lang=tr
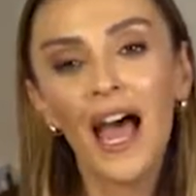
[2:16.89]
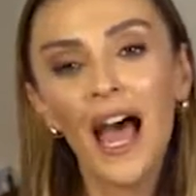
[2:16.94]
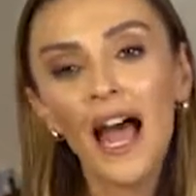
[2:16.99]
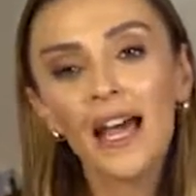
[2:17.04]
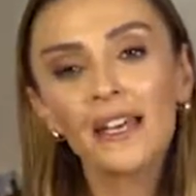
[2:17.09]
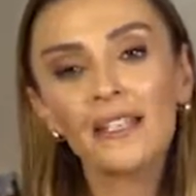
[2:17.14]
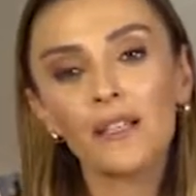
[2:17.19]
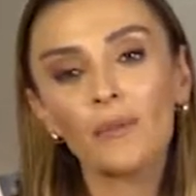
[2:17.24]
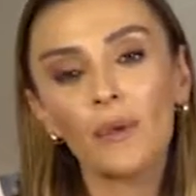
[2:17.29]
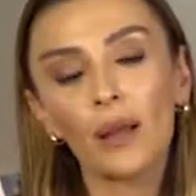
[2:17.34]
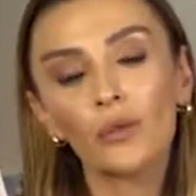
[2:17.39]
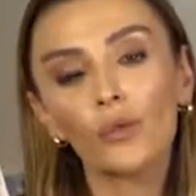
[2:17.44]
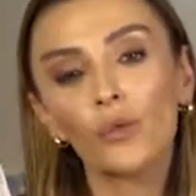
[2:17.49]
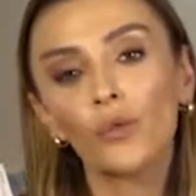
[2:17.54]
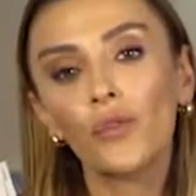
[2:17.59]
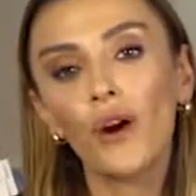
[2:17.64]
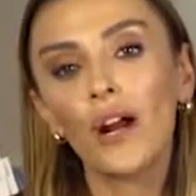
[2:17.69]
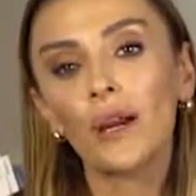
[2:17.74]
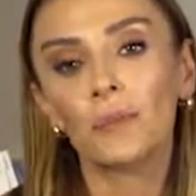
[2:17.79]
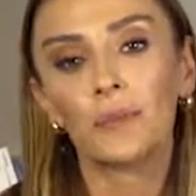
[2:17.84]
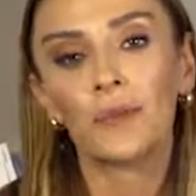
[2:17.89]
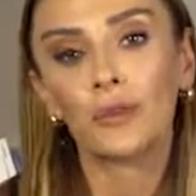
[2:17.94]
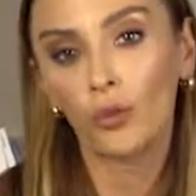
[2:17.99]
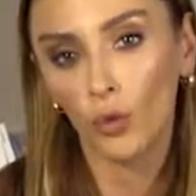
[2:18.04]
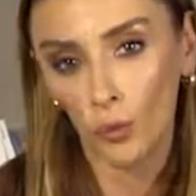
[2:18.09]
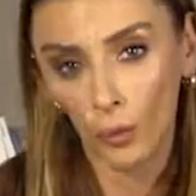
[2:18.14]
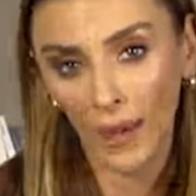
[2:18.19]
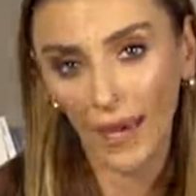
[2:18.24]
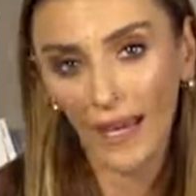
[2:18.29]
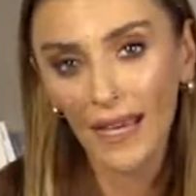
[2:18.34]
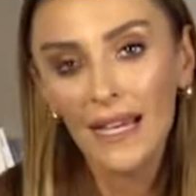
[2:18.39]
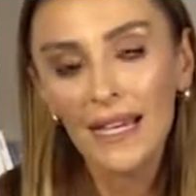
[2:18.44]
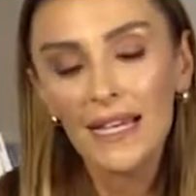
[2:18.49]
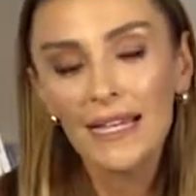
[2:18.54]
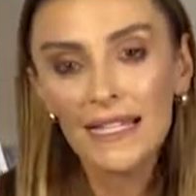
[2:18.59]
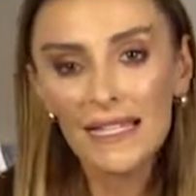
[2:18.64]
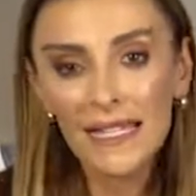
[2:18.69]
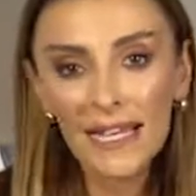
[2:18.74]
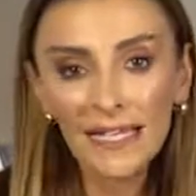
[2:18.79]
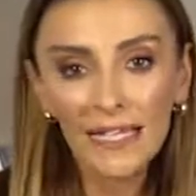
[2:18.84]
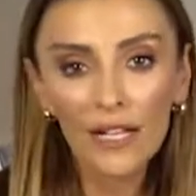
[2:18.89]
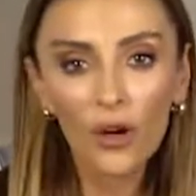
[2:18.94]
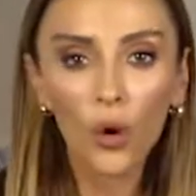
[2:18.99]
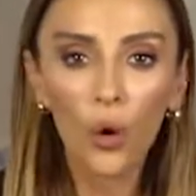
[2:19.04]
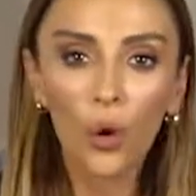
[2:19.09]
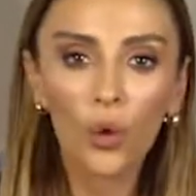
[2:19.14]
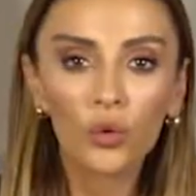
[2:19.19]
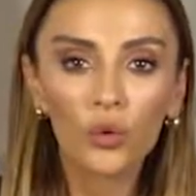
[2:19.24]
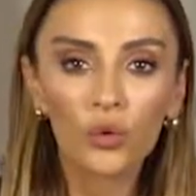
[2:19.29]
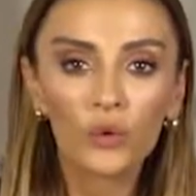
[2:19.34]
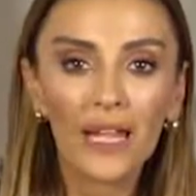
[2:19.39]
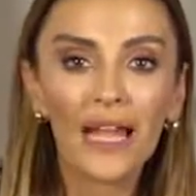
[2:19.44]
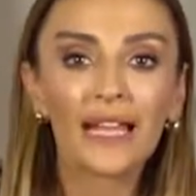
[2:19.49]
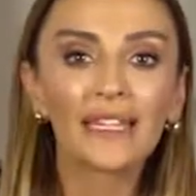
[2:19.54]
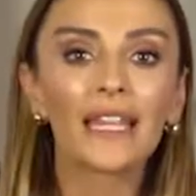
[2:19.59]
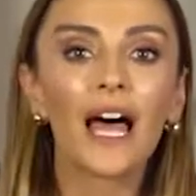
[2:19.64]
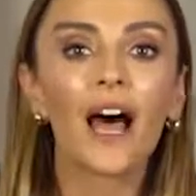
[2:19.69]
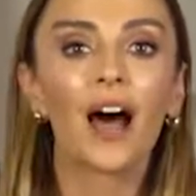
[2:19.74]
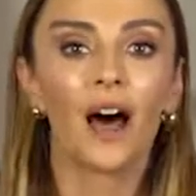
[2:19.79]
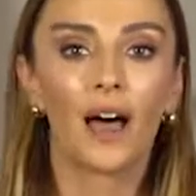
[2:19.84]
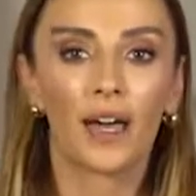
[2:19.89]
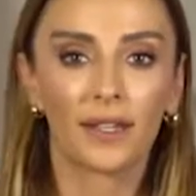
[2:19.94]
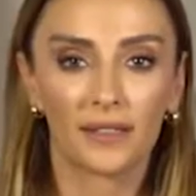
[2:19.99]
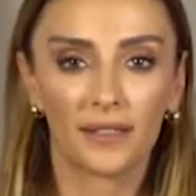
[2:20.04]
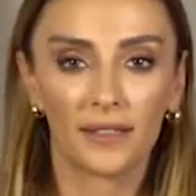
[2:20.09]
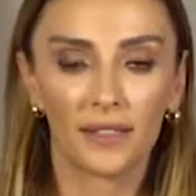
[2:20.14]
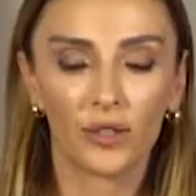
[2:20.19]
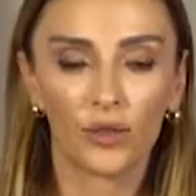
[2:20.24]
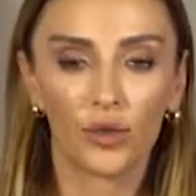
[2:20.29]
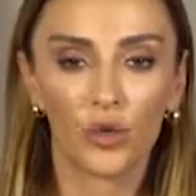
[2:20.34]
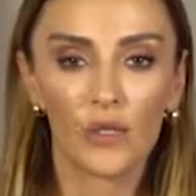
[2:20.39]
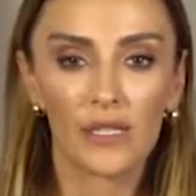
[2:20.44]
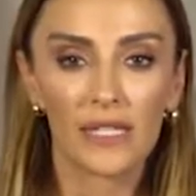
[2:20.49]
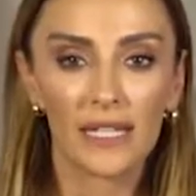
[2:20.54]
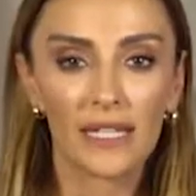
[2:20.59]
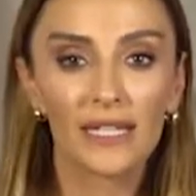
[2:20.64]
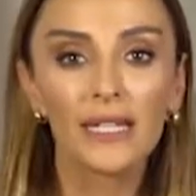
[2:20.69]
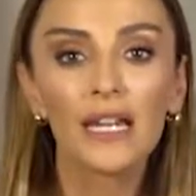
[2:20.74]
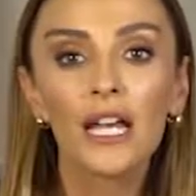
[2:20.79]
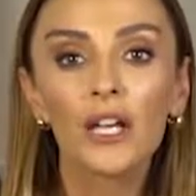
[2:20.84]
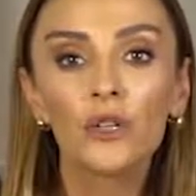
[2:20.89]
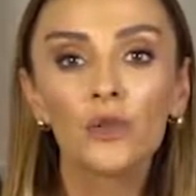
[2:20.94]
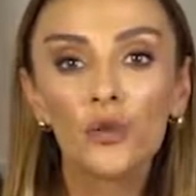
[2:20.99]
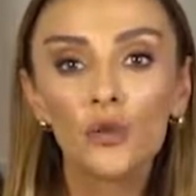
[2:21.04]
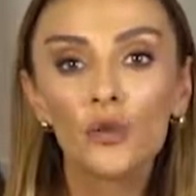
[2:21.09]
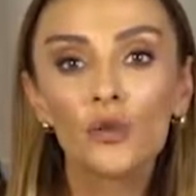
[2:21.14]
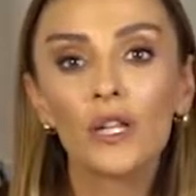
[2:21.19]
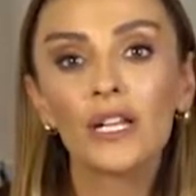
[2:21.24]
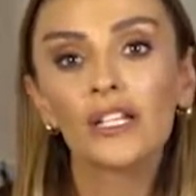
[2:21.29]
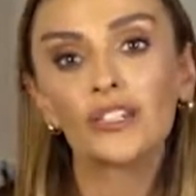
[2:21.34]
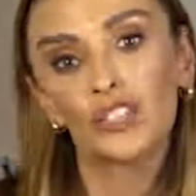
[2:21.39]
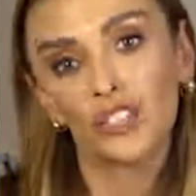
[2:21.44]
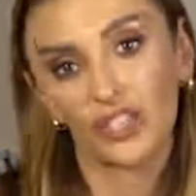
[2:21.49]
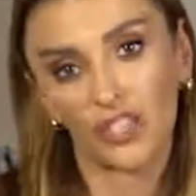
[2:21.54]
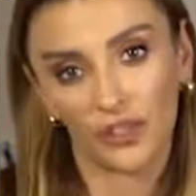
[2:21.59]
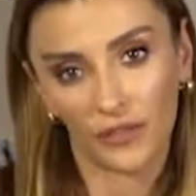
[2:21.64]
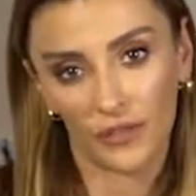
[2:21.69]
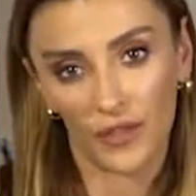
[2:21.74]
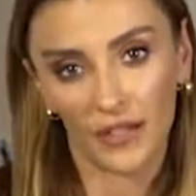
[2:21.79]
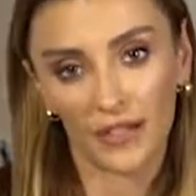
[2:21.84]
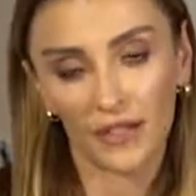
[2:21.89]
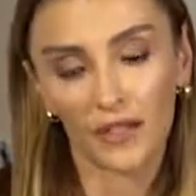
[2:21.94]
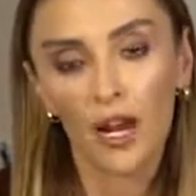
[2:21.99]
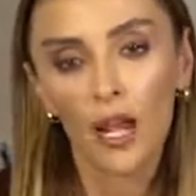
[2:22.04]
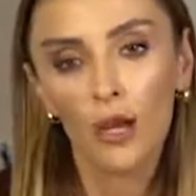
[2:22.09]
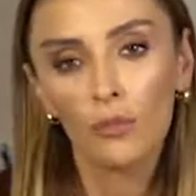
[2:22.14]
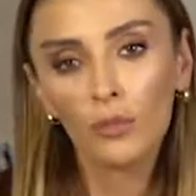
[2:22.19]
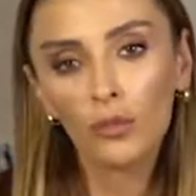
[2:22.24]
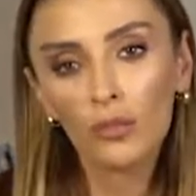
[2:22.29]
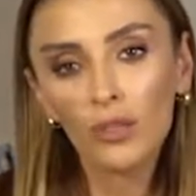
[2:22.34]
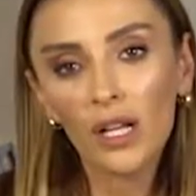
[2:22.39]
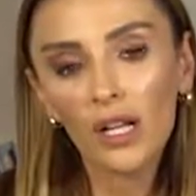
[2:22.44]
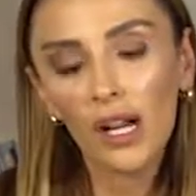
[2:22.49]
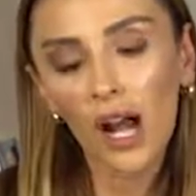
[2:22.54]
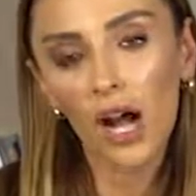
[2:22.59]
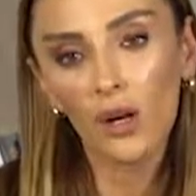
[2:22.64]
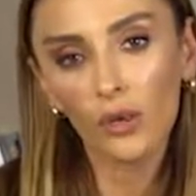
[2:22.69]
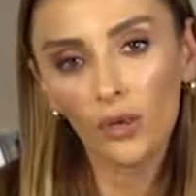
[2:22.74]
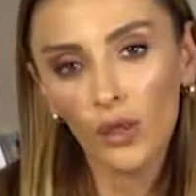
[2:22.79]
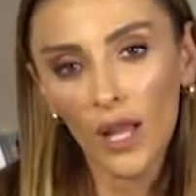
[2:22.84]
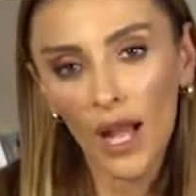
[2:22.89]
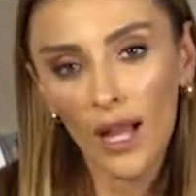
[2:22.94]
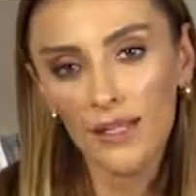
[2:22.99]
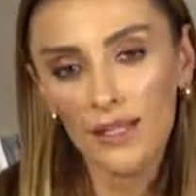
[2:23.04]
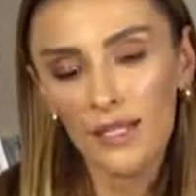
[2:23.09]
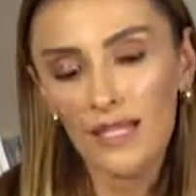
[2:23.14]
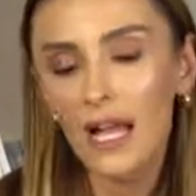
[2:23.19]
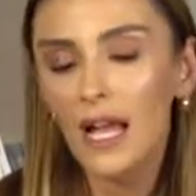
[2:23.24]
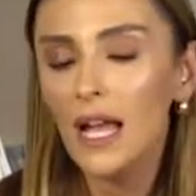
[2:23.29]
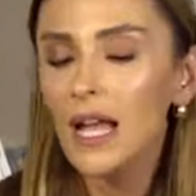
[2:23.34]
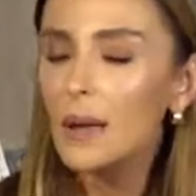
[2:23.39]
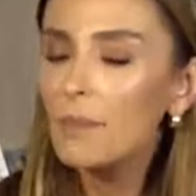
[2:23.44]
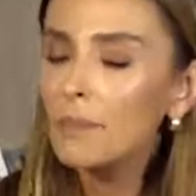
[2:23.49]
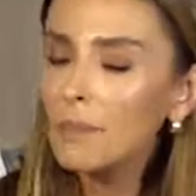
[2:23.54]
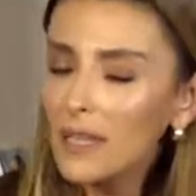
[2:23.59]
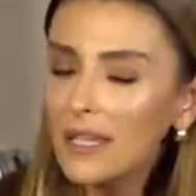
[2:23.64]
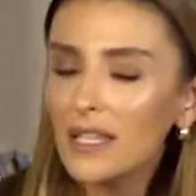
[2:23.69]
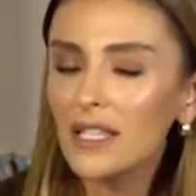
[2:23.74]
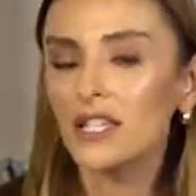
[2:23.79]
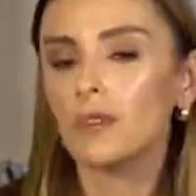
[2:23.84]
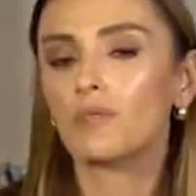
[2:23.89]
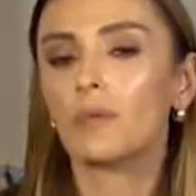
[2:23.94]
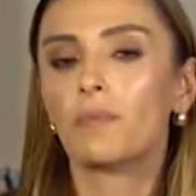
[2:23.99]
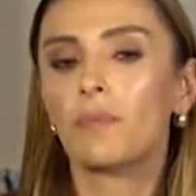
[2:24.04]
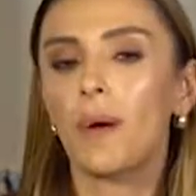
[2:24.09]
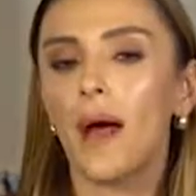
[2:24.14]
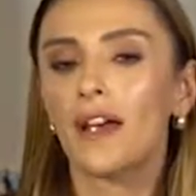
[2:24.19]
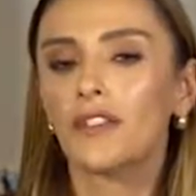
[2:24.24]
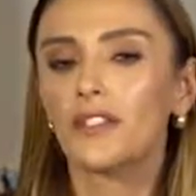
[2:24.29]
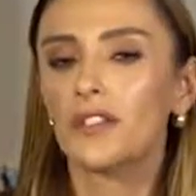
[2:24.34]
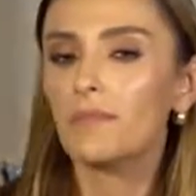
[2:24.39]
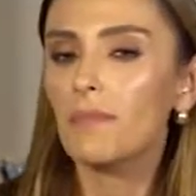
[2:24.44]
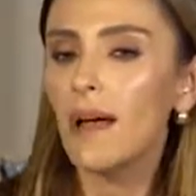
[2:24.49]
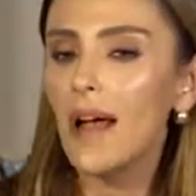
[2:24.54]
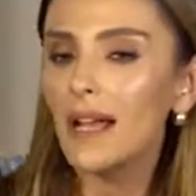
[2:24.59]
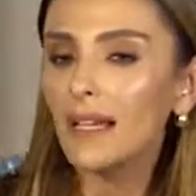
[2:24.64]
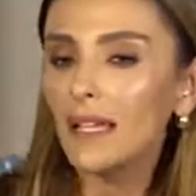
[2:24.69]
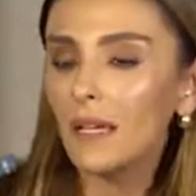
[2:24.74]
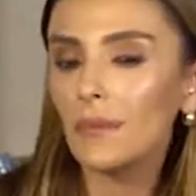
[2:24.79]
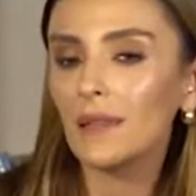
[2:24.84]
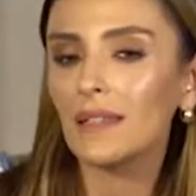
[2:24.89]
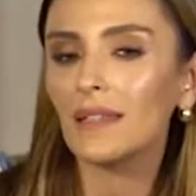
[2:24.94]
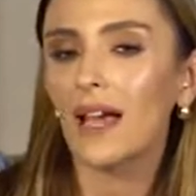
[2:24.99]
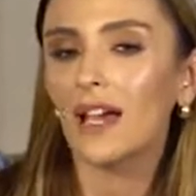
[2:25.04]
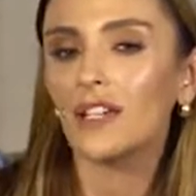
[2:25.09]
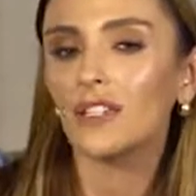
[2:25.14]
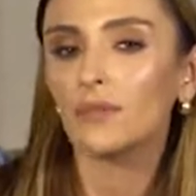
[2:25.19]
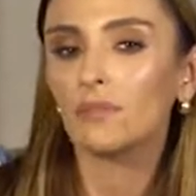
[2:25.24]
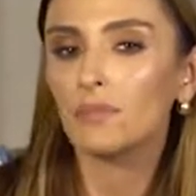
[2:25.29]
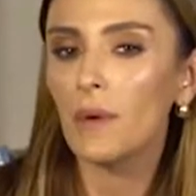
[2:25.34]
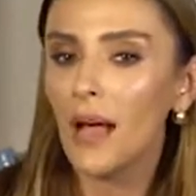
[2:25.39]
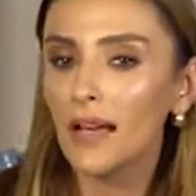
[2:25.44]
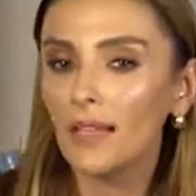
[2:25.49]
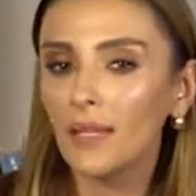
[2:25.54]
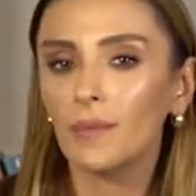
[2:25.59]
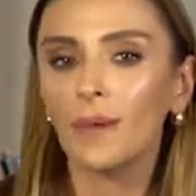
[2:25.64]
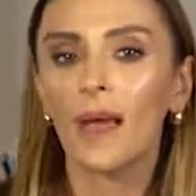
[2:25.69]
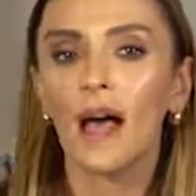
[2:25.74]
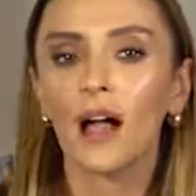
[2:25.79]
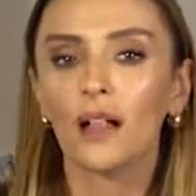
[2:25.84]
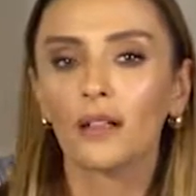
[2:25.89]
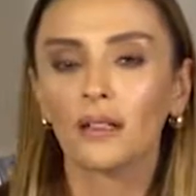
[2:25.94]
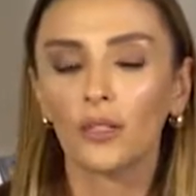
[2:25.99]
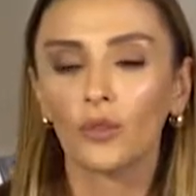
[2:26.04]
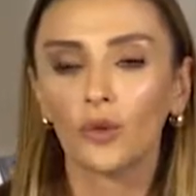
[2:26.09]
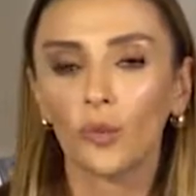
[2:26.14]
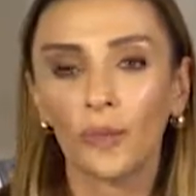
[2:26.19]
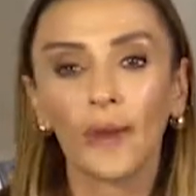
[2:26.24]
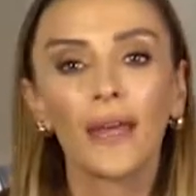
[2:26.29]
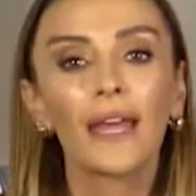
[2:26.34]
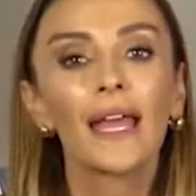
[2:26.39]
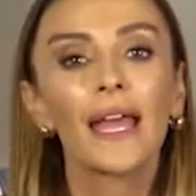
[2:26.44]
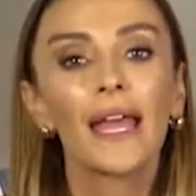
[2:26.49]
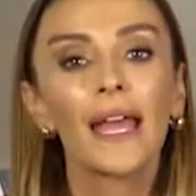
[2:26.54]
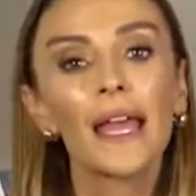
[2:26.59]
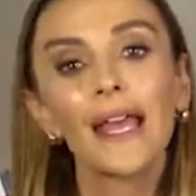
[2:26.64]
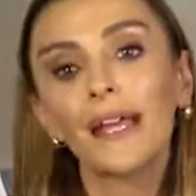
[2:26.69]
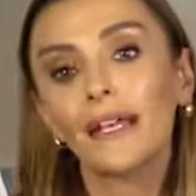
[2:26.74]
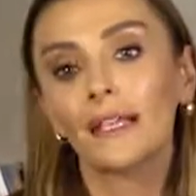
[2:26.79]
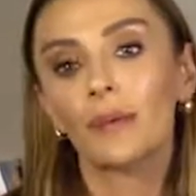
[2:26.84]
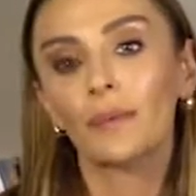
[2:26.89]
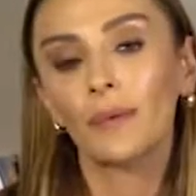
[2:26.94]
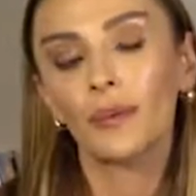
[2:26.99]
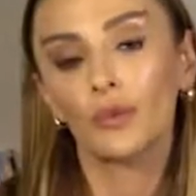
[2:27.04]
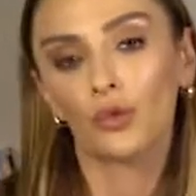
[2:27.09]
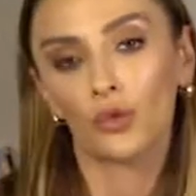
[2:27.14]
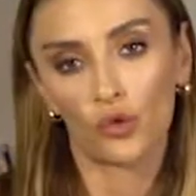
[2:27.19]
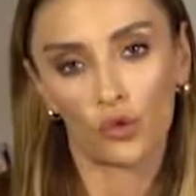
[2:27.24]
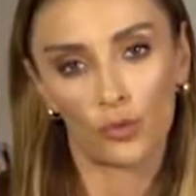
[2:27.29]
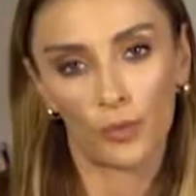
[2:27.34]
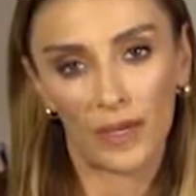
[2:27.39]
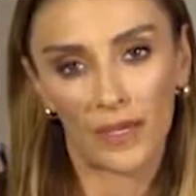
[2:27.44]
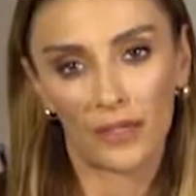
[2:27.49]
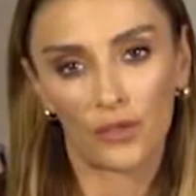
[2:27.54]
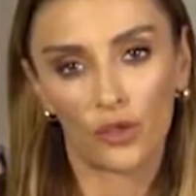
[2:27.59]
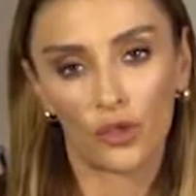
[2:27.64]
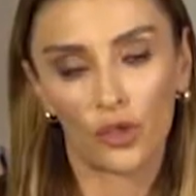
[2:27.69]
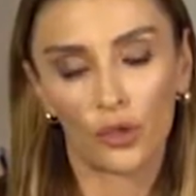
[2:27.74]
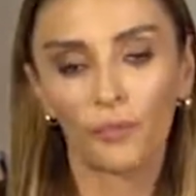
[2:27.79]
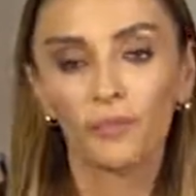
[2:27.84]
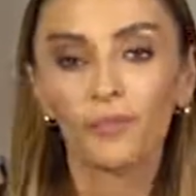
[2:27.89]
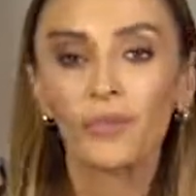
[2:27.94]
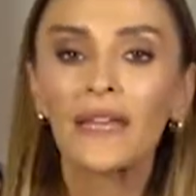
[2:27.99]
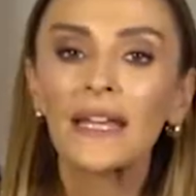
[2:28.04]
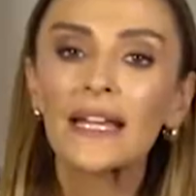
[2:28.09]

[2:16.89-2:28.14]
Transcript: Her zaman ufak bir küpe seni olduğundan daha aydınlık gösterir, yüzüne ışık verir. Mutlaka kulağınıza minicik bir parça, belki bir taş, belki bir halka küpe eklemeyi unutmayın diyorum.